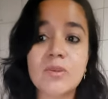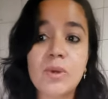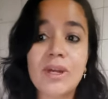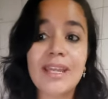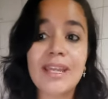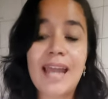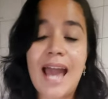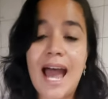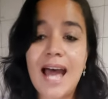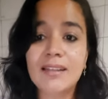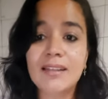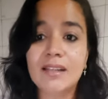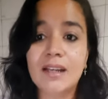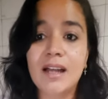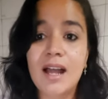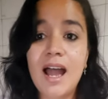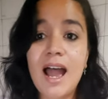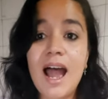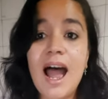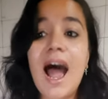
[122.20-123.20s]

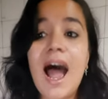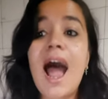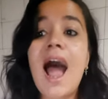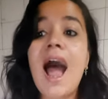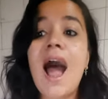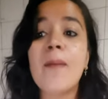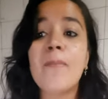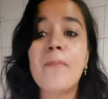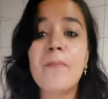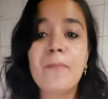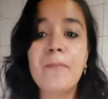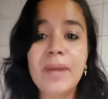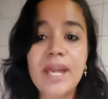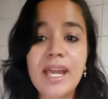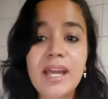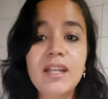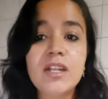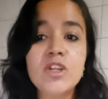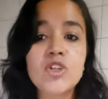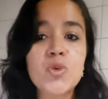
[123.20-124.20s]
criada
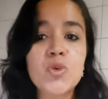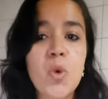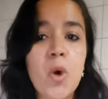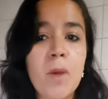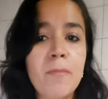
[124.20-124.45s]
apenas com